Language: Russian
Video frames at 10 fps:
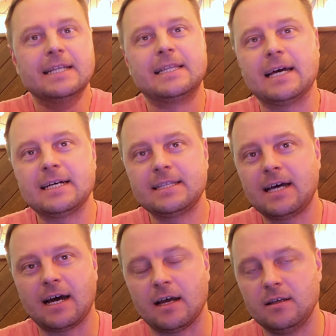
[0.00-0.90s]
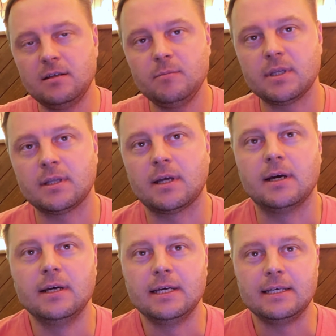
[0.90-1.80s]
тогда
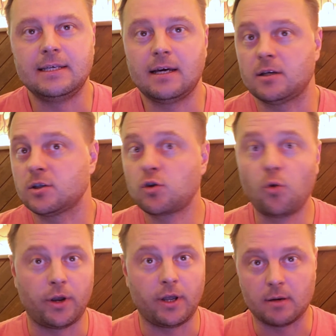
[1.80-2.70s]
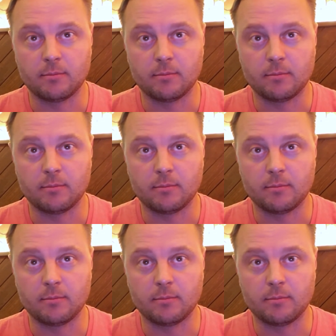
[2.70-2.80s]
именно я скоренько,